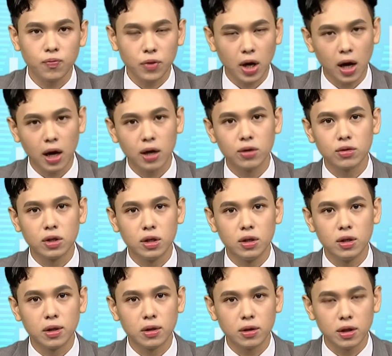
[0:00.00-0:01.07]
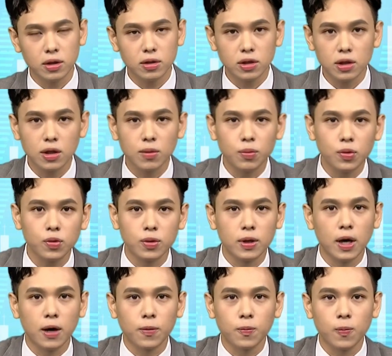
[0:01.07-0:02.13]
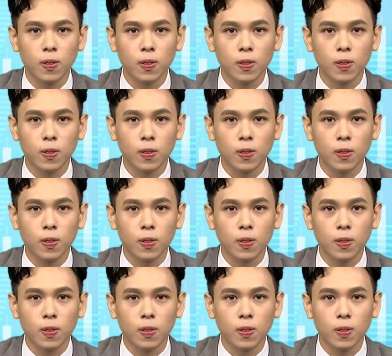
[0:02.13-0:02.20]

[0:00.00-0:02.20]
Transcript: 它还有低点，但是今年不一样，